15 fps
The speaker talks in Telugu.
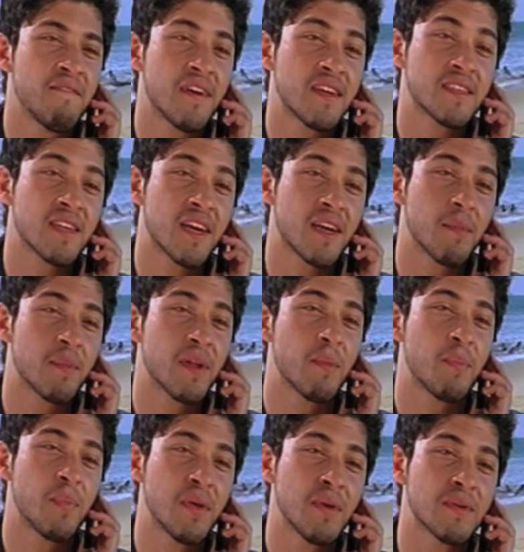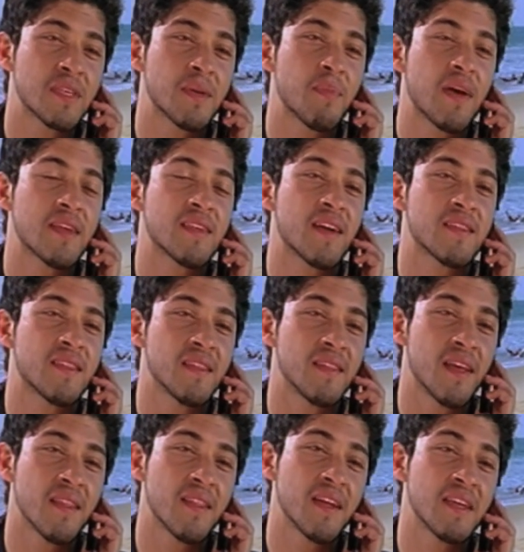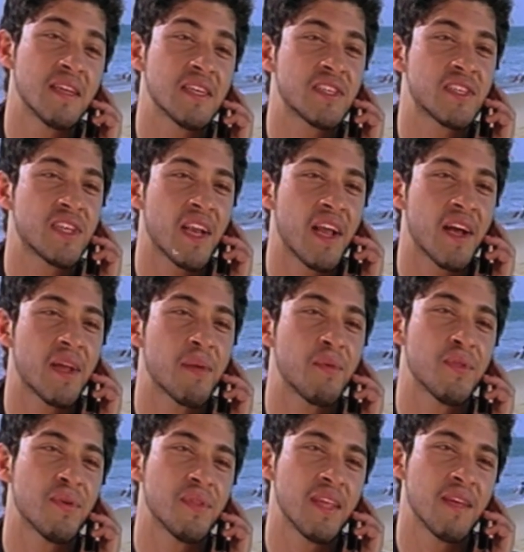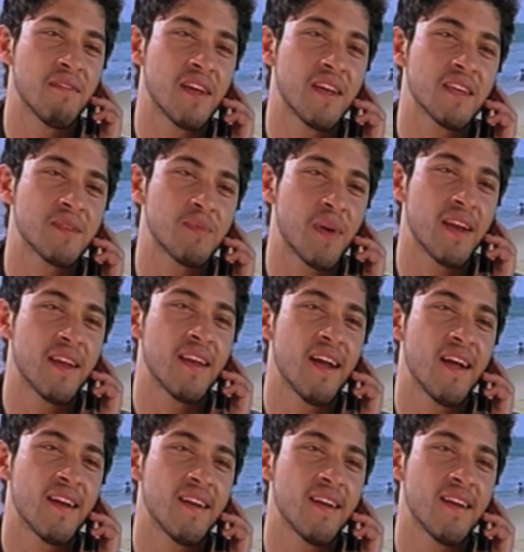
ఫస్ట్ అటెంప్ట్లోనే ఇంటర్ పాస్ అయి ఉండేవాడిని అంటే తను ఎంత అందంగా ఉంటుందో మీరే గెస్ట్ చేయండి